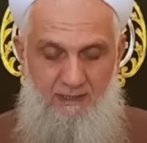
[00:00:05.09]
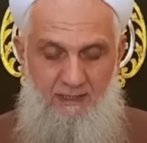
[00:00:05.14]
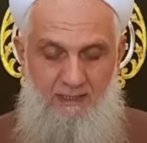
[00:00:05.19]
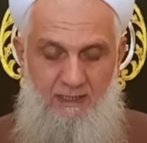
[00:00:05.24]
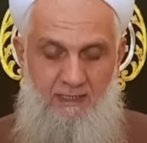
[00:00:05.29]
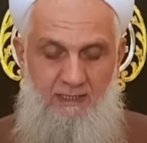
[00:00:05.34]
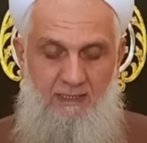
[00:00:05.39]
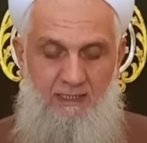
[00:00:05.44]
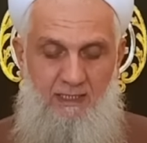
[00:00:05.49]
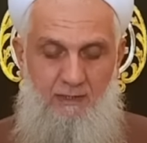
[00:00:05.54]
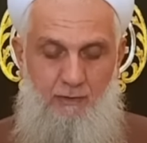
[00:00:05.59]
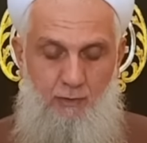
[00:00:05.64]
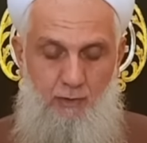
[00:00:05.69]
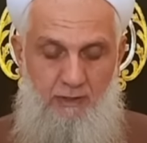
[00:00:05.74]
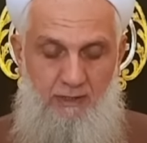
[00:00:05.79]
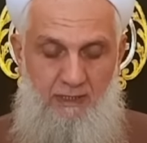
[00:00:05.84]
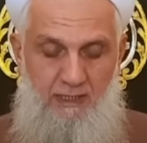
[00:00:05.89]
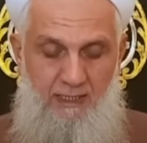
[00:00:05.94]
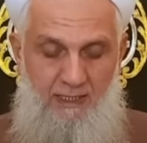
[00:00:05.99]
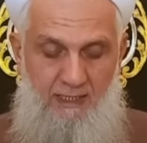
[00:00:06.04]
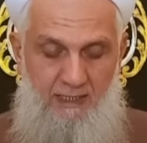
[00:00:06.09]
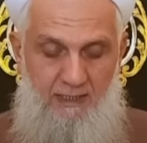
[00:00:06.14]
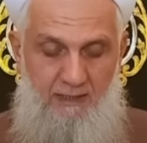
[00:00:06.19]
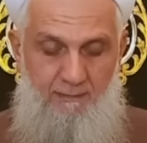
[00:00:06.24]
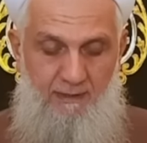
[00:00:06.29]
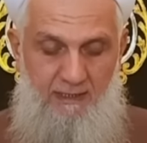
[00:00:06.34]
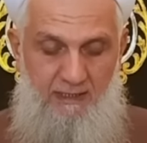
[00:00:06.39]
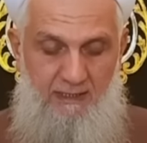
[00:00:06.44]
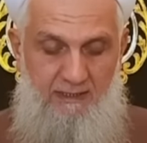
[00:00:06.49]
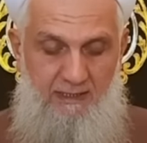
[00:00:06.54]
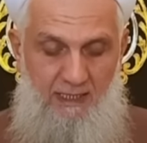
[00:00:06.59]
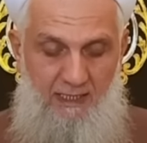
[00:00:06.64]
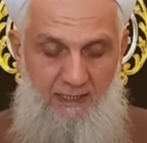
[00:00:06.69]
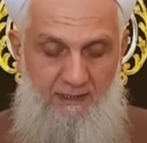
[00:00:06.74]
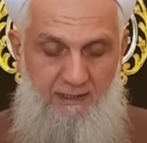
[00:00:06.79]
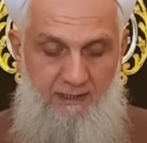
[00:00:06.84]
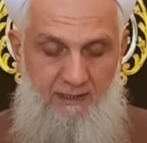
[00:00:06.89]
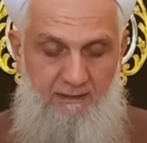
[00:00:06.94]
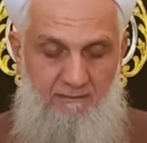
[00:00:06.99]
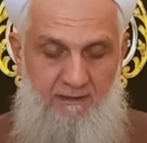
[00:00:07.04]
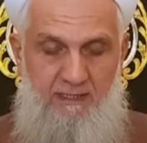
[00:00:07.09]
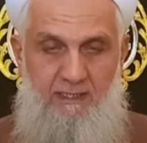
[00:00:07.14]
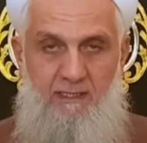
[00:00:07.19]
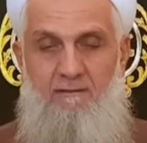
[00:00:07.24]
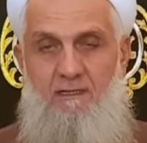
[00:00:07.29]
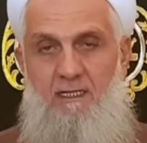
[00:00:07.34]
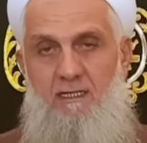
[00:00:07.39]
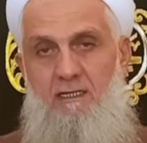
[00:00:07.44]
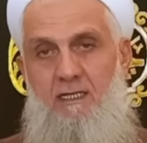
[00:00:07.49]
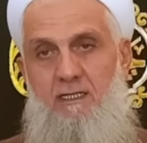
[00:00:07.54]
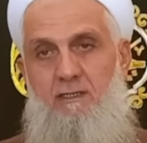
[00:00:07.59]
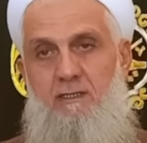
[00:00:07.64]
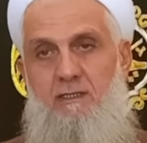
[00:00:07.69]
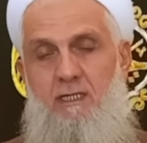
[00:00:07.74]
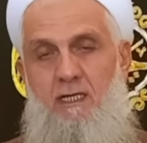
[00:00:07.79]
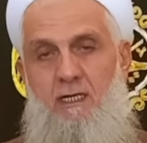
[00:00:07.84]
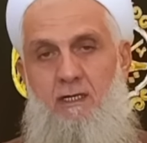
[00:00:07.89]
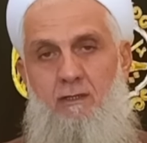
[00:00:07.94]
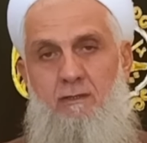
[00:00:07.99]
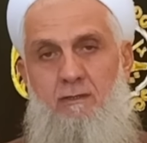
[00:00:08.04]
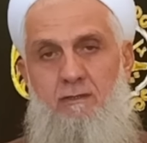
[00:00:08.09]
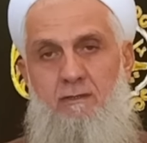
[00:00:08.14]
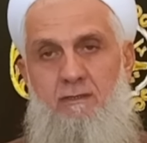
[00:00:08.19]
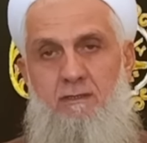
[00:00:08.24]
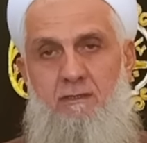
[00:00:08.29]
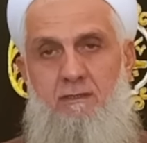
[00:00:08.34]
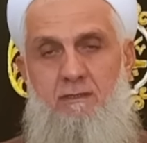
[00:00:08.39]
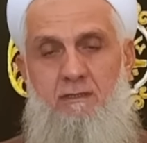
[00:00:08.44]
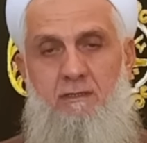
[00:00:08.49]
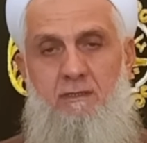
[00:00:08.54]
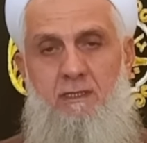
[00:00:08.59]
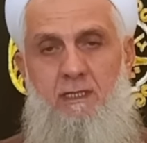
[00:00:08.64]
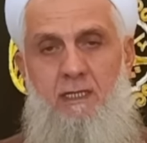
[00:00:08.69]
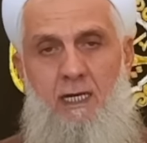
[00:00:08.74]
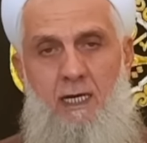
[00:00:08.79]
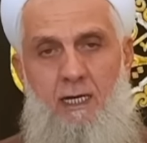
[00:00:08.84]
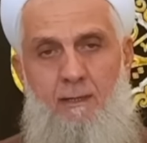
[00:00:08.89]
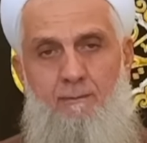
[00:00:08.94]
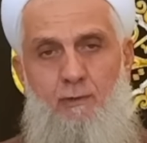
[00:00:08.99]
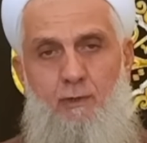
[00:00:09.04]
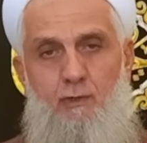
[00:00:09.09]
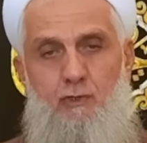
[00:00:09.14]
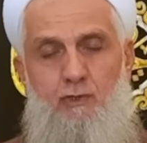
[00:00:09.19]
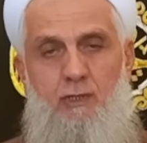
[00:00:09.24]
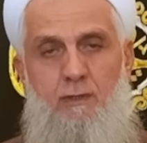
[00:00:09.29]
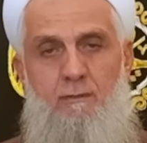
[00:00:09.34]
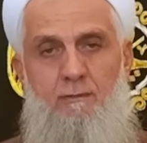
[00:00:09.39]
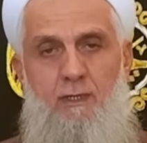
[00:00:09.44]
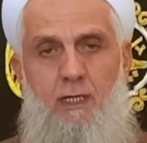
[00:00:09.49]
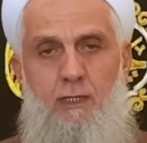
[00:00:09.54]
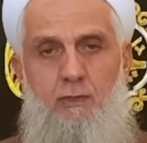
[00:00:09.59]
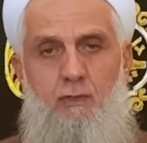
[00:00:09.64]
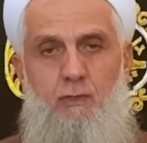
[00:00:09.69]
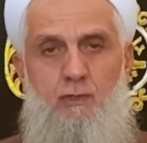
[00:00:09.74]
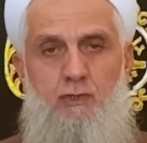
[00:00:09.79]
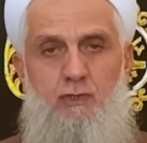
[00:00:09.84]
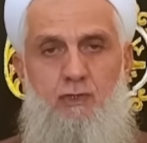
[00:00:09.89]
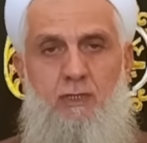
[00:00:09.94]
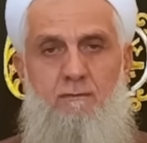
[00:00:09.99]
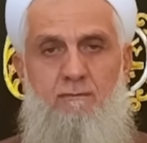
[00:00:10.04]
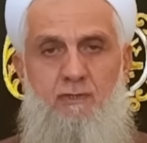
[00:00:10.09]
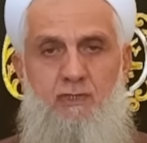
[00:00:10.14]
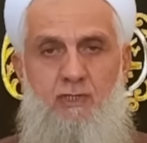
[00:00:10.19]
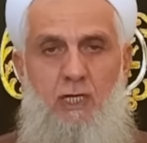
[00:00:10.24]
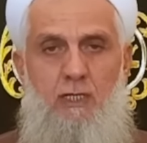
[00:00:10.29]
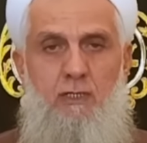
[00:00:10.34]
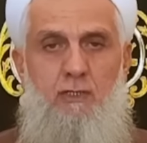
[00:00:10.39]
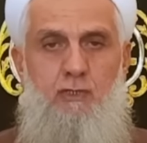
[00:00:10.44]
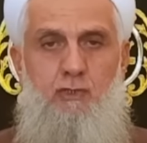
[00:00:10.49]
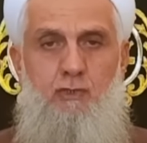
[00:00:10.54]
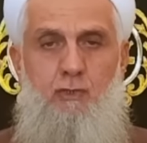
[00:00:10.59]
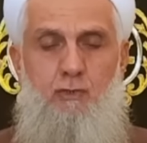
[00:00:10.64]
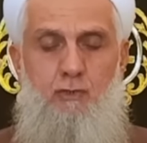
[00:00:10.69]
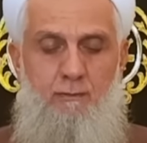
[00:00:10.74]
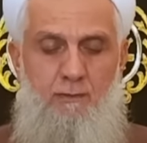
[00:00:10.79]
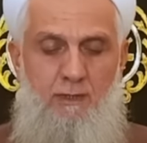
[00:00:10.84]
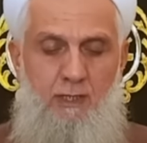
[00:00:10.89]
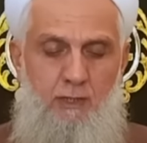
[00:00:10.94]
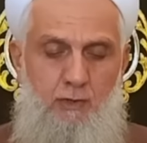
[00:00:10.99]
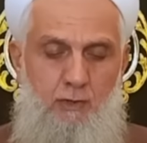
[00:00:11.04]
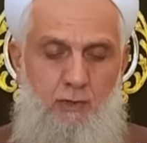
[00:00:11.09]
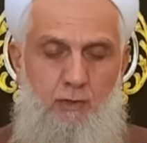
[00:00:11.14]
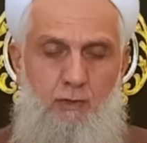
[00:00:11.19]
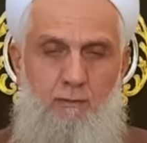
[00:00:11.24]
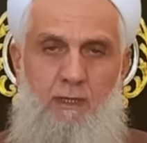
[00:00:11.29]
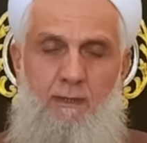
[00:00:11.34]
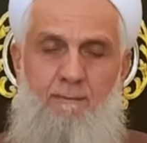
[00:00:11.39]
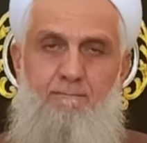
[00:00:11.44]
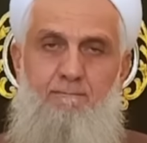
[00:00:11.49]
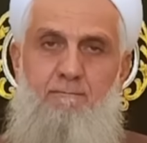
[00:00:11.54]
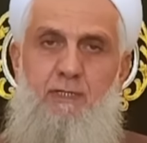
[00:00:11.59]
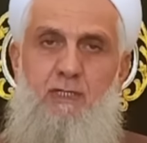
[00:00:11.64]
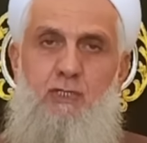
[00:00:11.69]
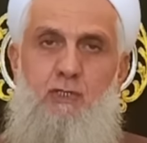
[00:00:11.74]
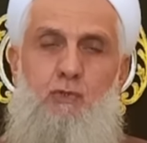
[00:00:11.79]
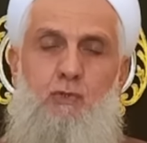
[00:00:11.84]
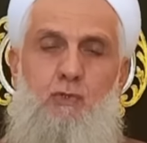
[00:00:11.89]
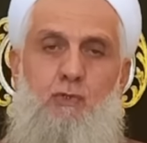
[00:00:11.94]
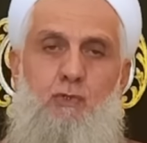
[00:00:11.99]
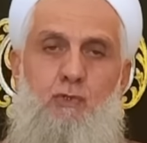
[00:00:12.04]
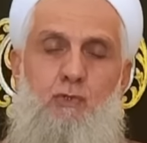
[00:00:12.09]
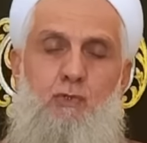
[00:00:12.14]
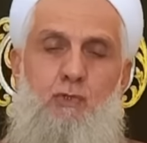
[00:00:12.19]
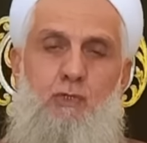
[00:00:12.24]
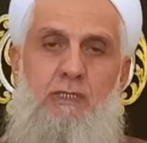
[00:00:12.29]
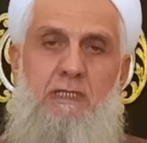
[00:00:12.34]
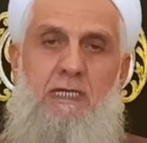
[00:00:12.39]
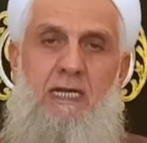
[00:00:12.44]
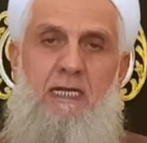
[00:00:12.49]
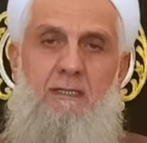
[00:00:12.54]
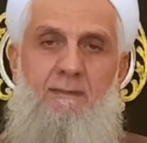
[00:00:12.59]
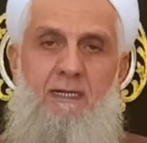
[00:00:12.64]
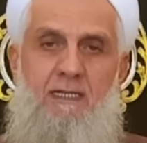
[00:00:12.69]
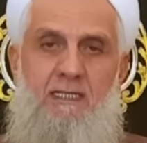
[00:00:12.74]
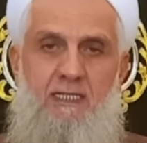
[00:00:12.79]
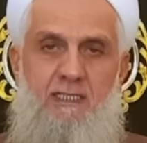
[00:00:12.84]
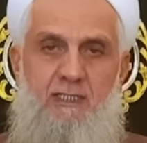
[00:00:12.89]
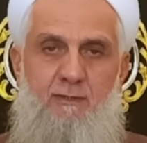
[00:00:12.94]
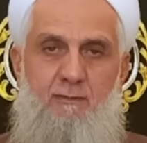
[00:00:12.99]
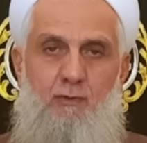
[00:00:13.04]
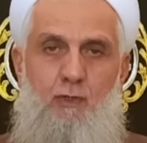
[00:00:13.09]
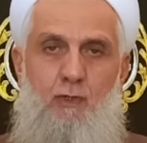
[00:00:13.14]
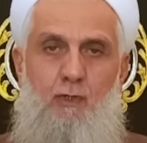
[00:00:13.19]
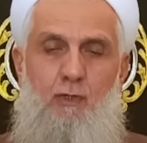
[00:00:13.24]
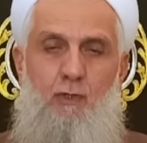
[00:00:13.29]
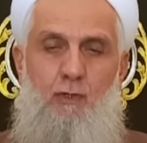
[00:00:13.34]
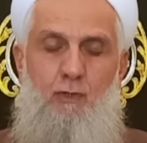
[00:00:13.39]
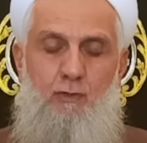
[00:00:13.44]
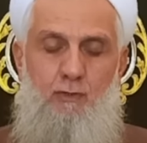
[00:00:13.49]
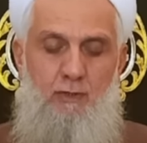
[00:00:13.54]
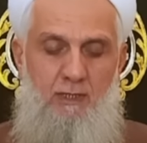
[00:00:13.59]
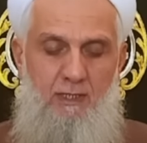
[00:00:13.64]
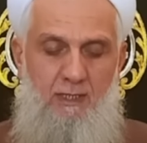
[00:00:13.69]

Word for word: İnne dünya etberet anni ve tevellet ya ne yapıyorsam ediyorsam çalışıyorum ediyorum ama bir türlü dünya elime geçmiyor.